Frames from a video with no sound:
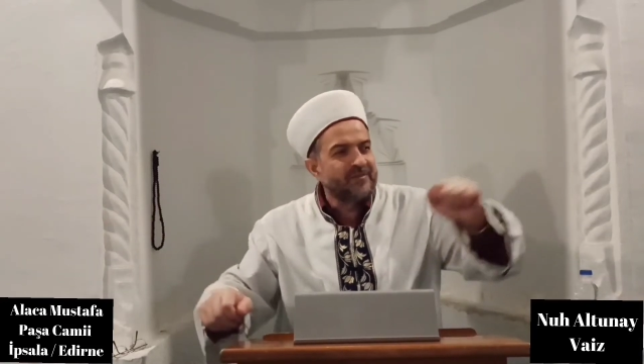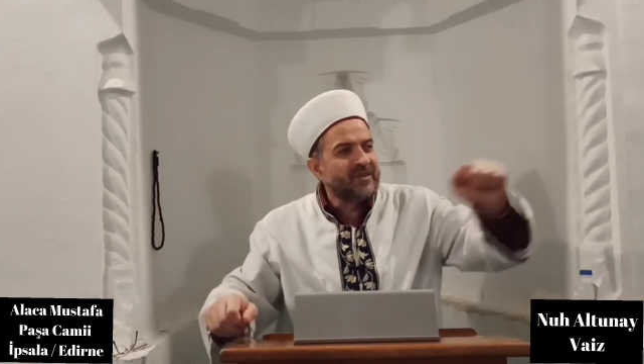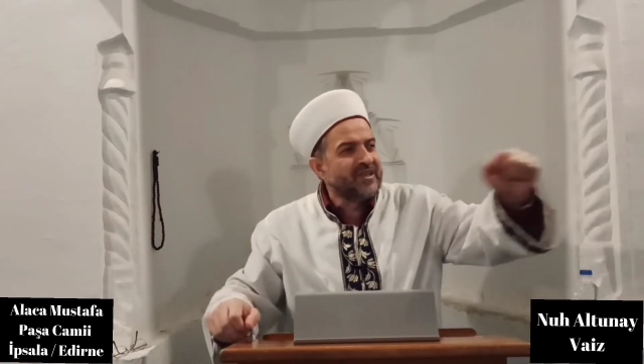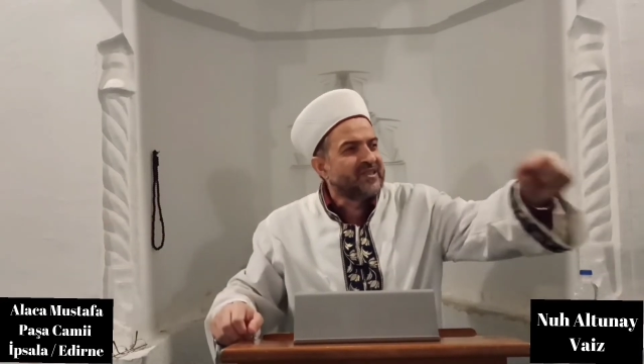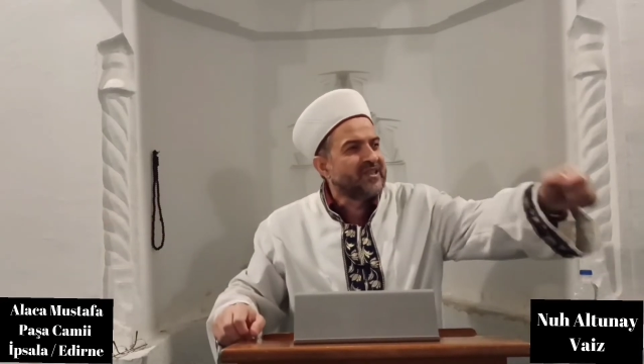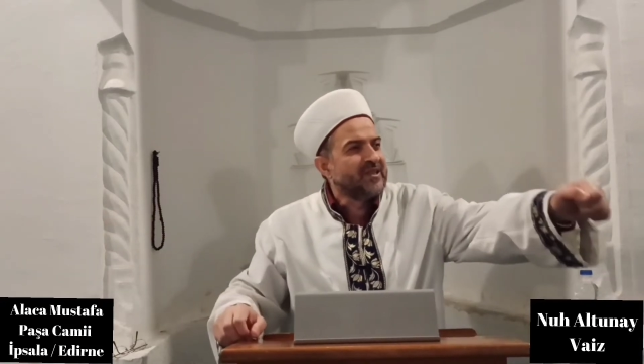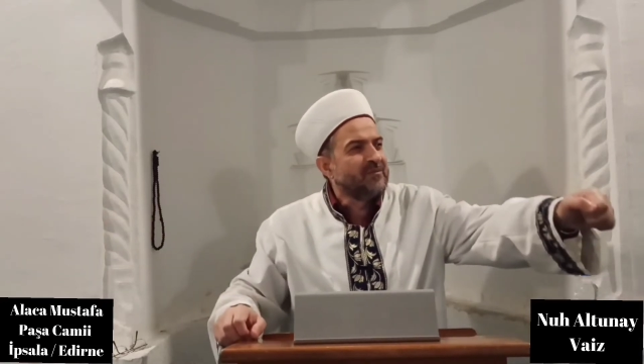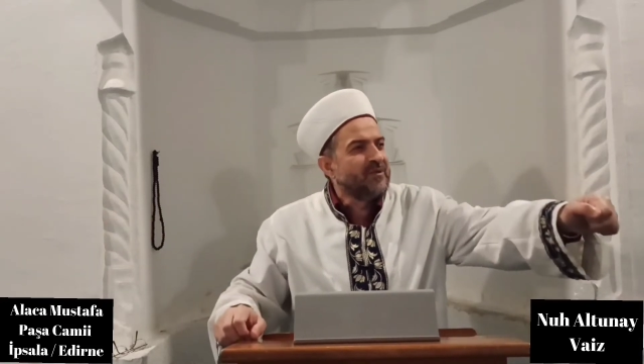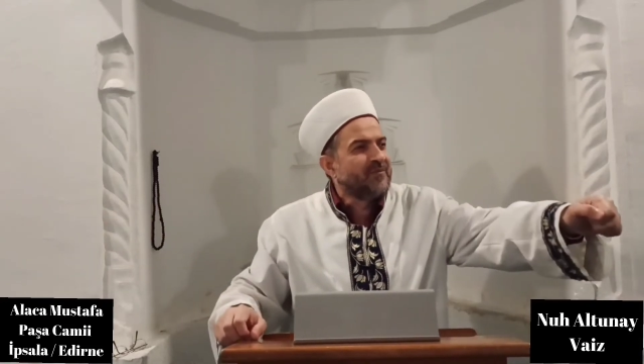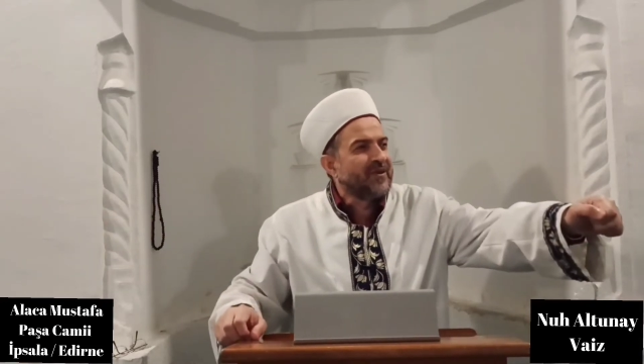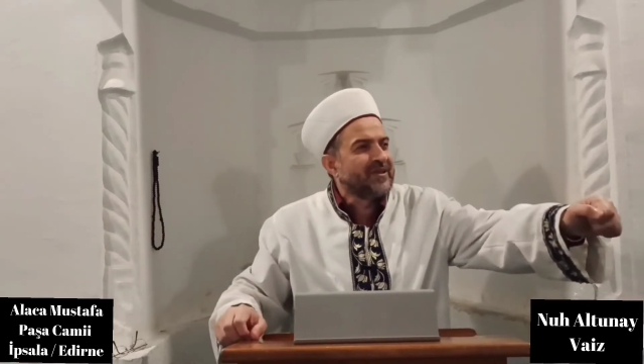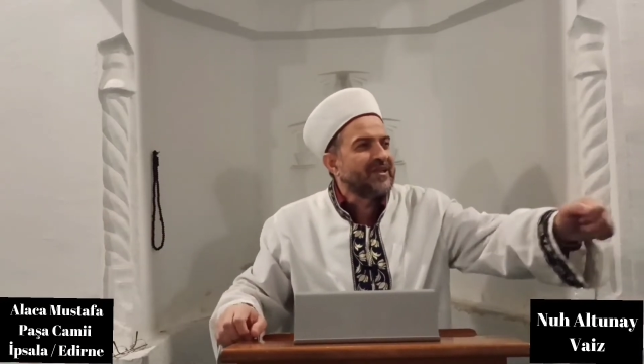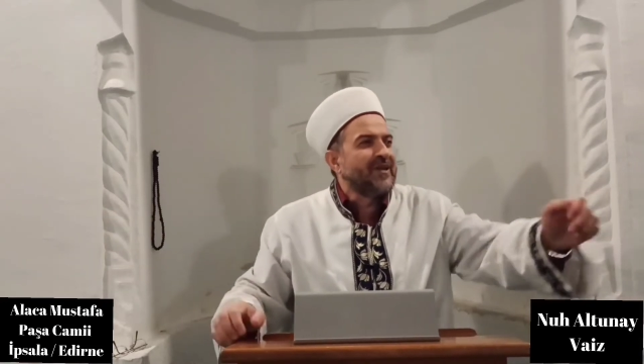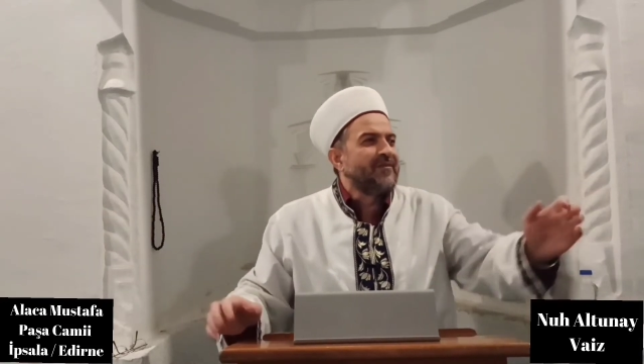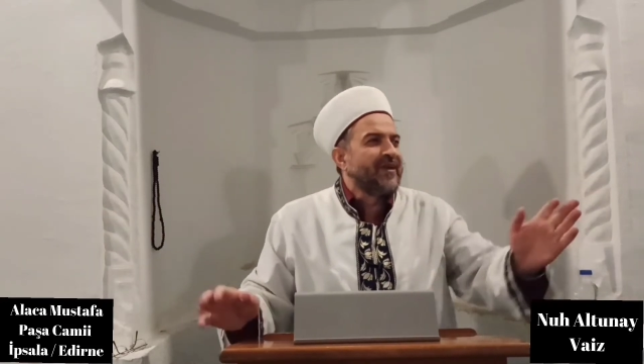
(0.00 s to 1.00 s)
birisini bir
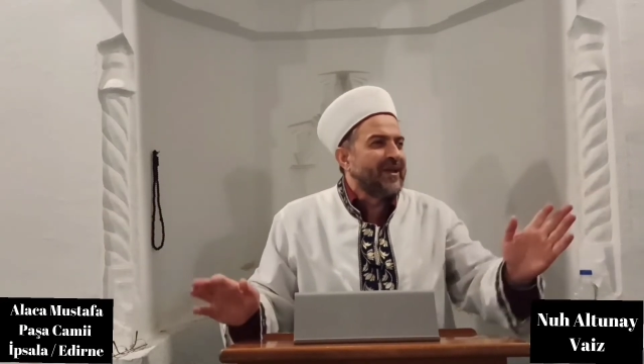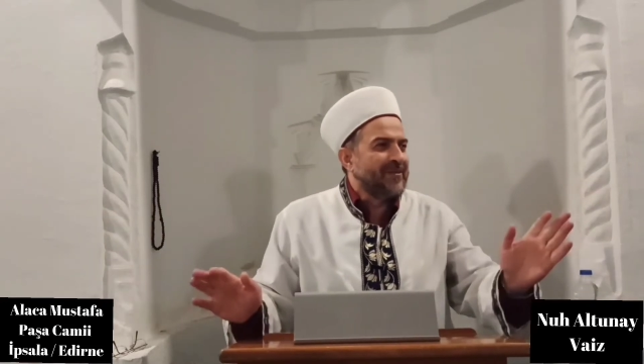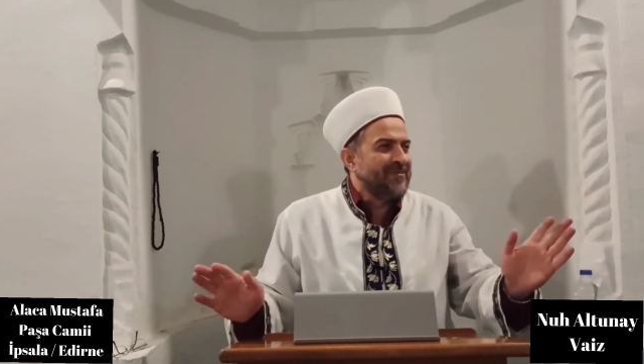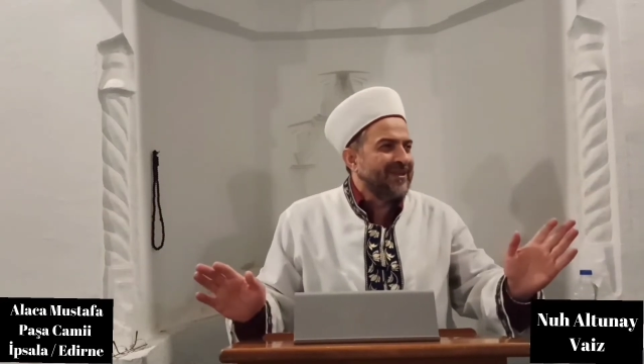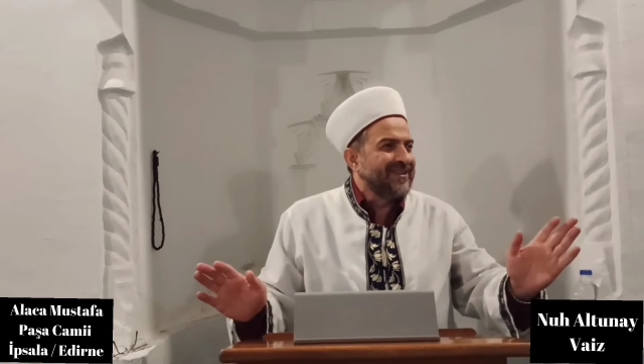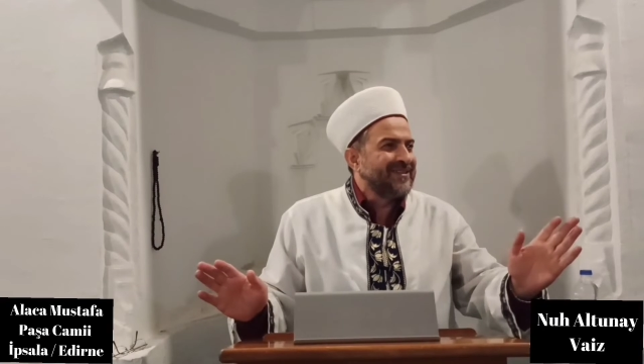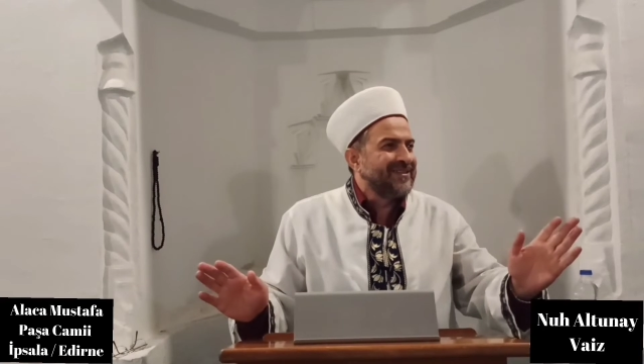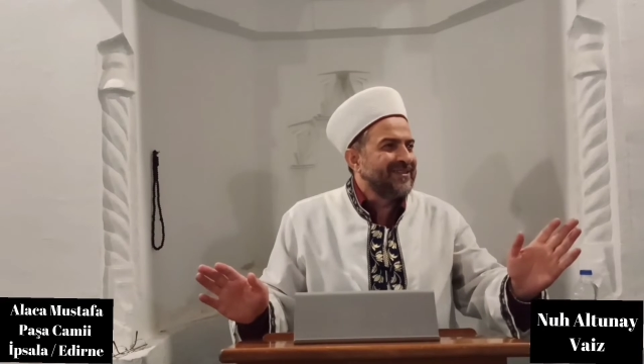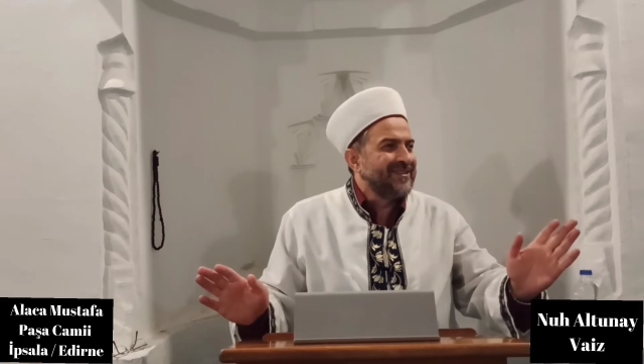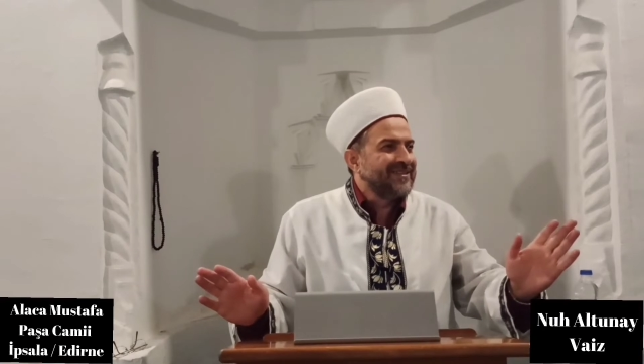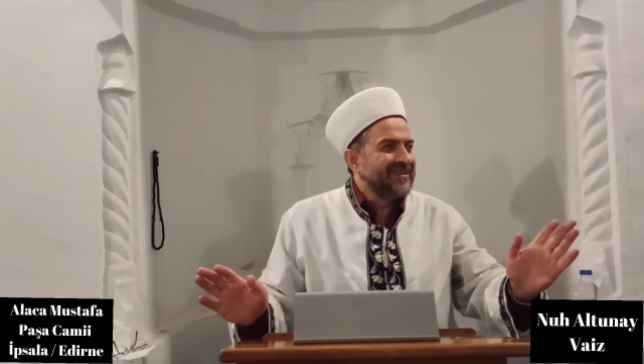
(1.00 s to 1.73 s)
fakire veremeyiz.